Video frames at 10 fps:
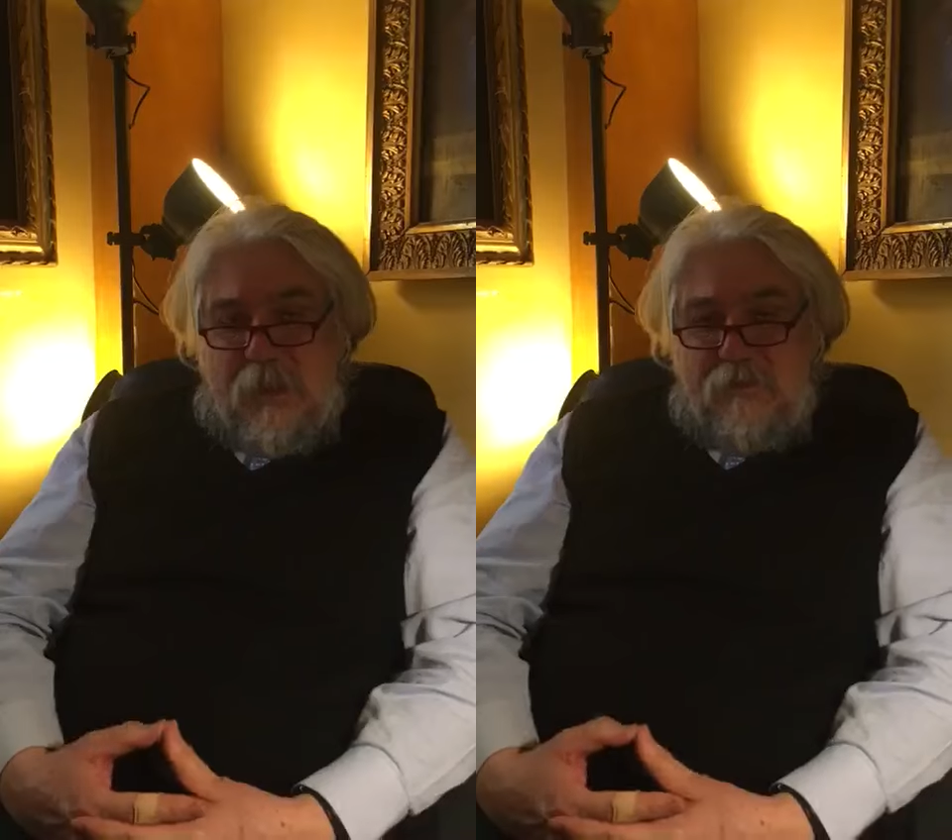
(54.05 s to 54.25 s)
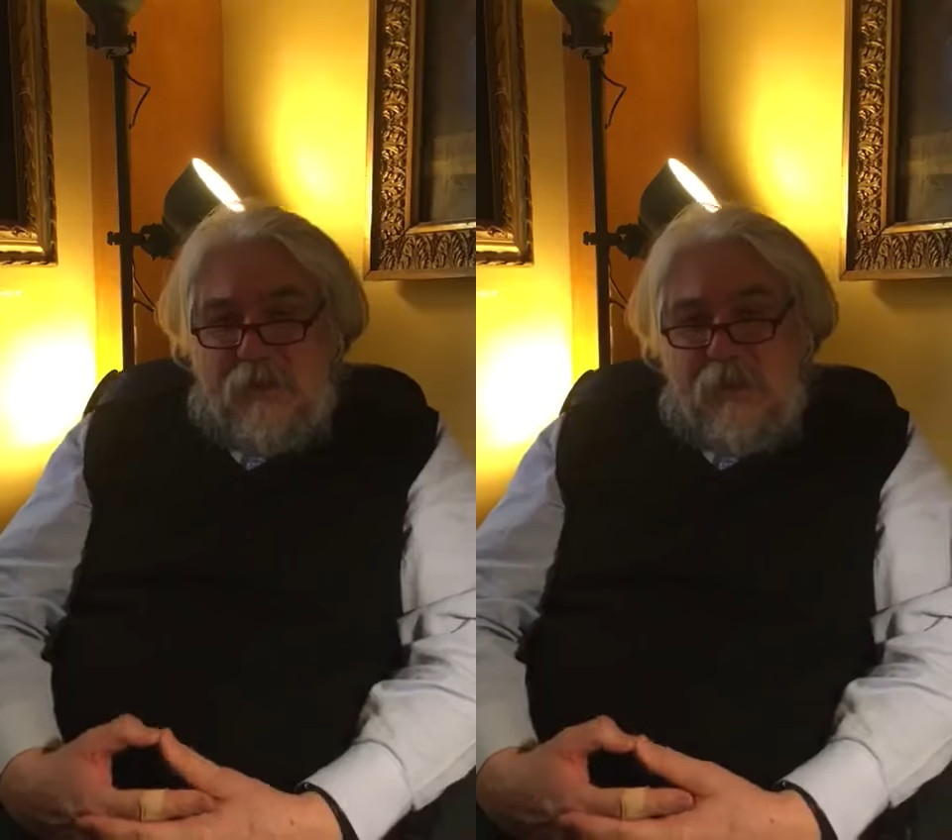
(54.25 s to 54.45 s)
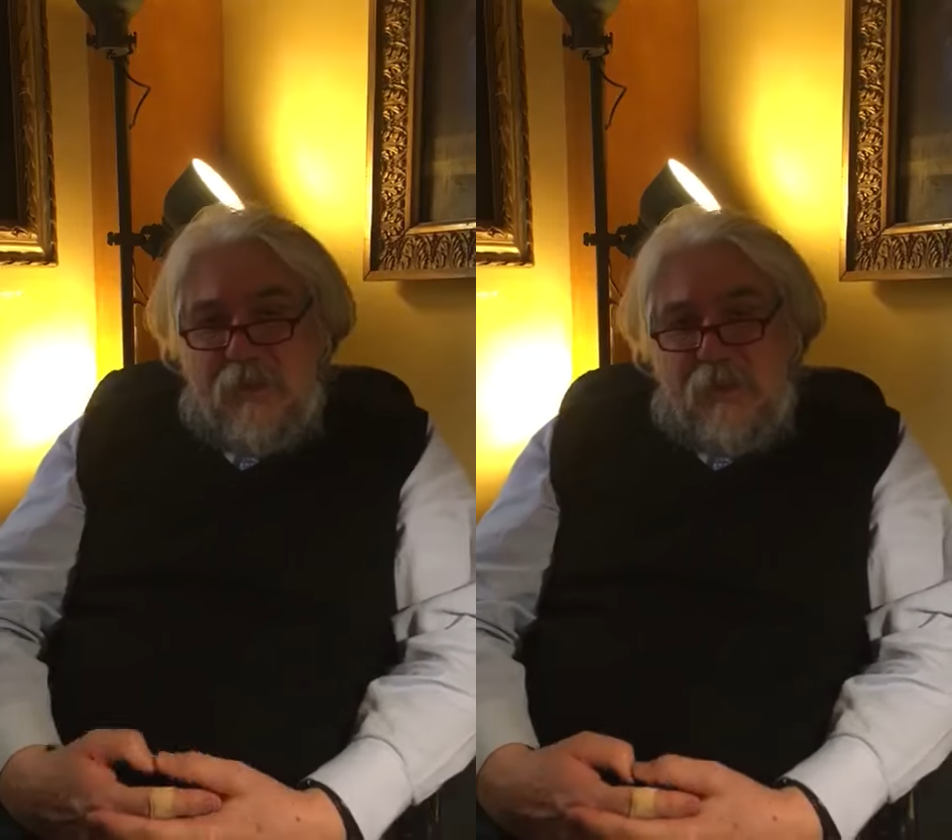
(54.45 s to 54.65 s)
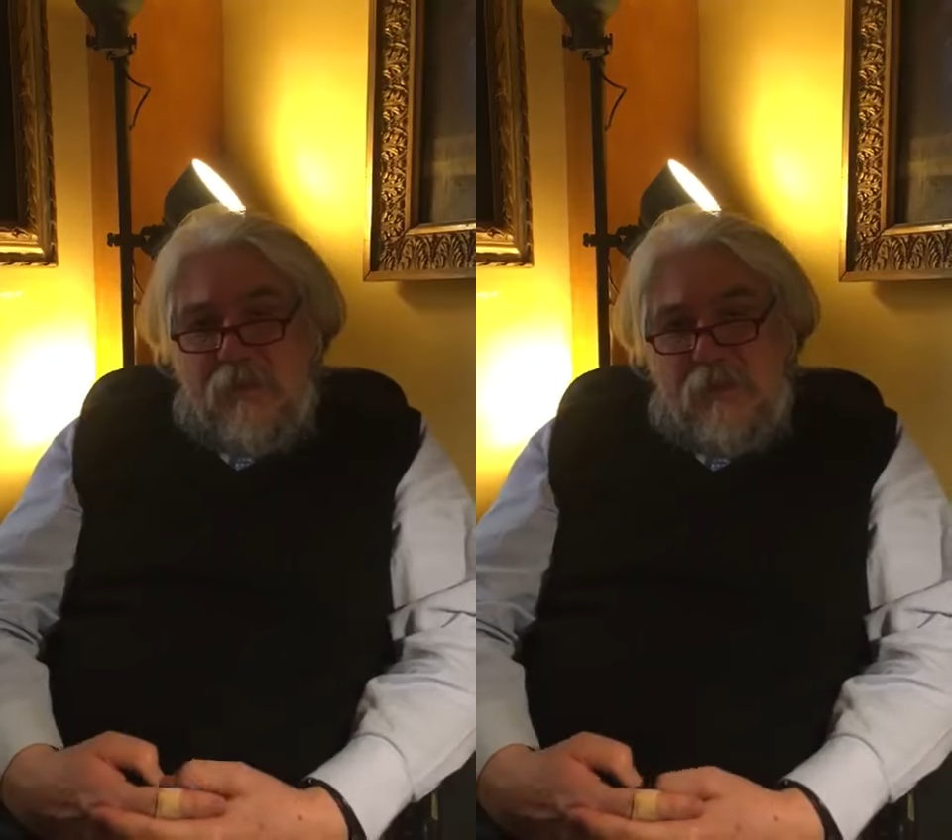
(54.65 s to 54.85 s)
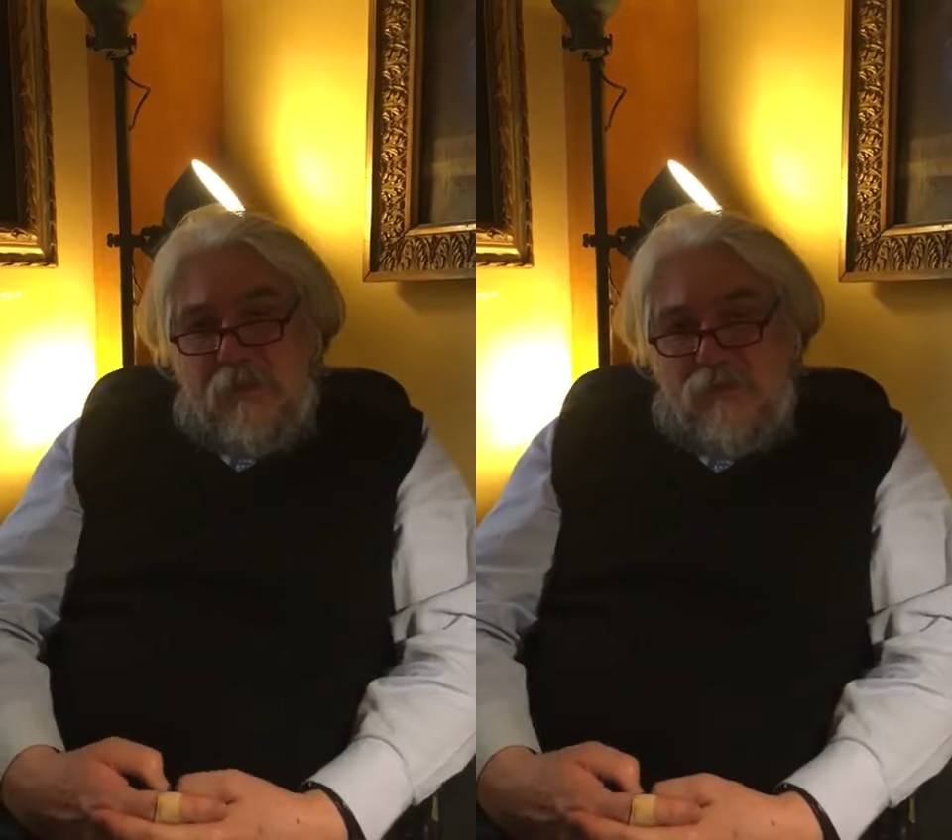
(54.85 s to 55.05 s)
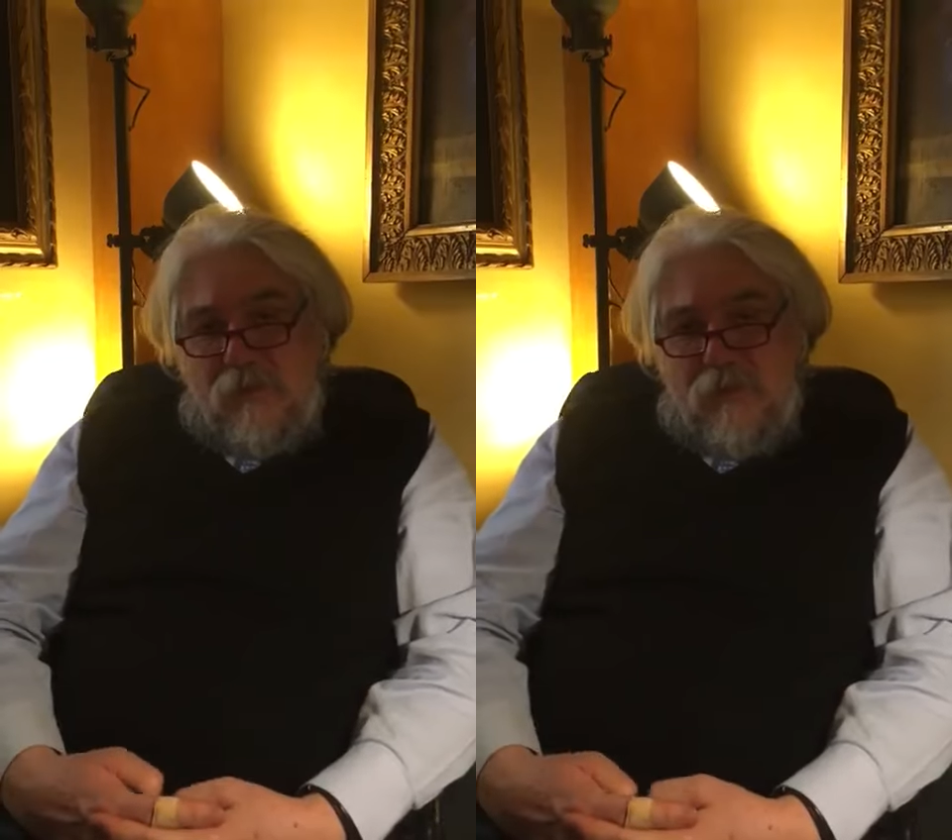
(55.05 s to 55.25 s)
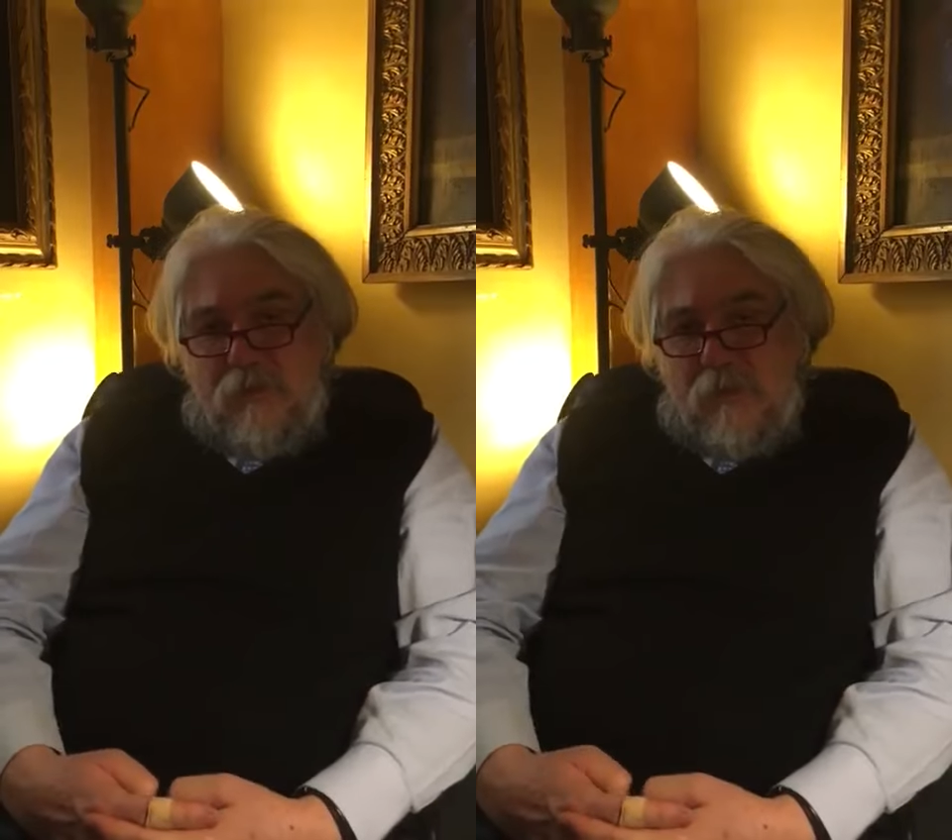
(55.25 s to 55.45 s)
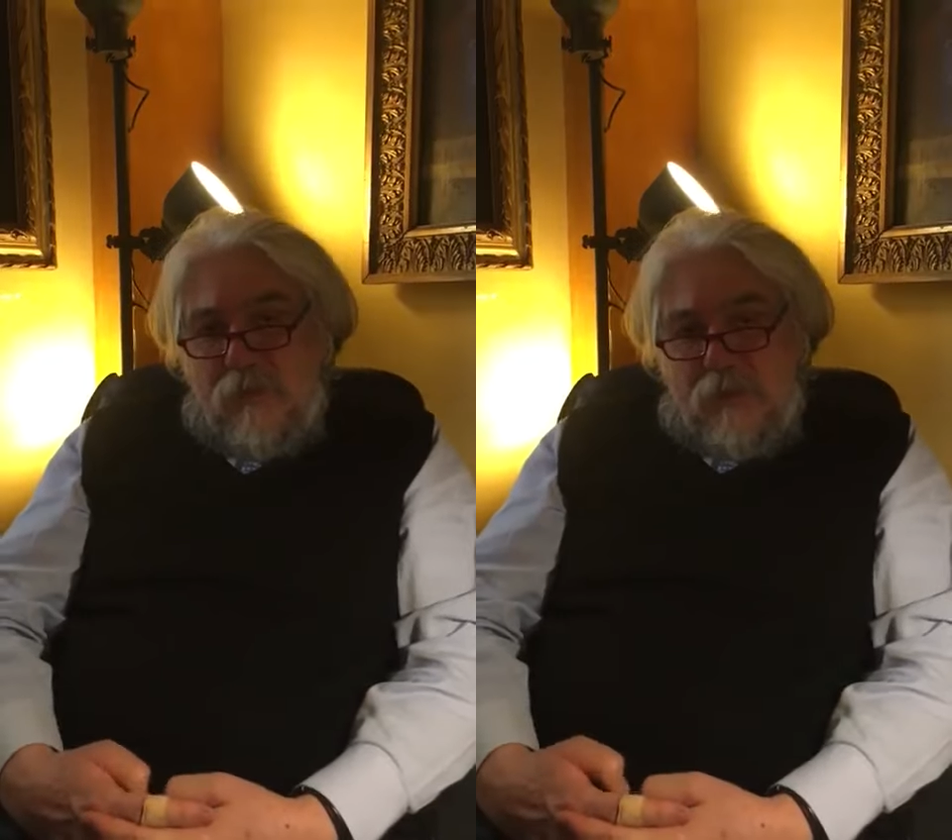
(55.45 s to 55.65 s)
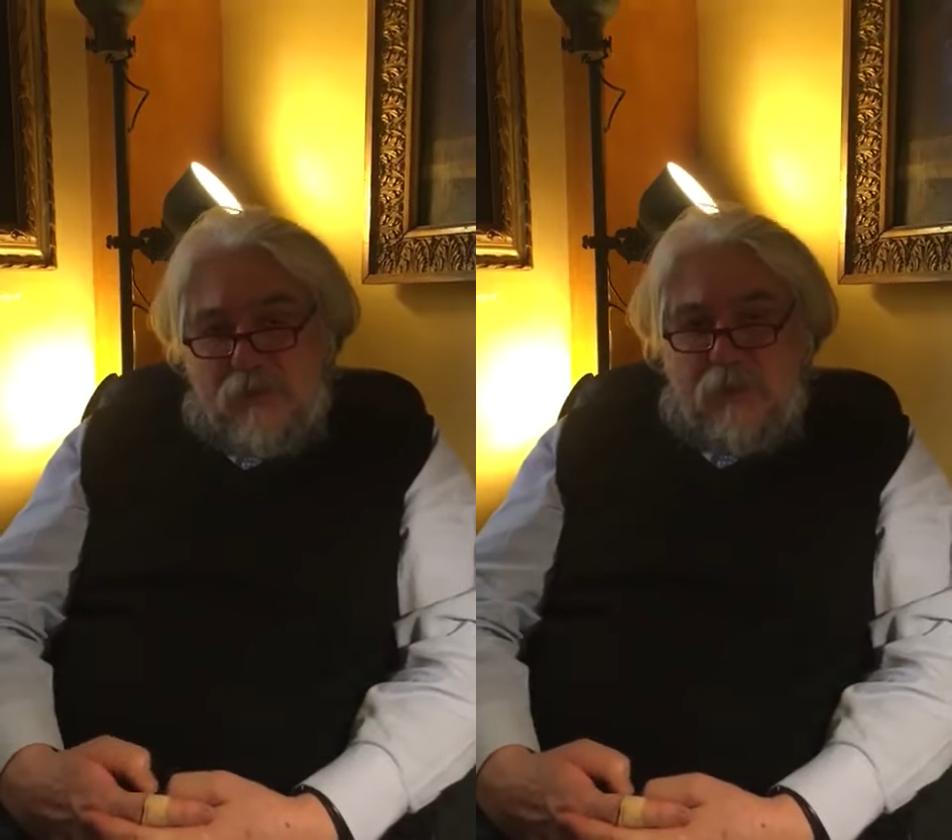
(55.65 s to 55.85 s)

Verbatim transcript: Salvini, la Giorgia Meloni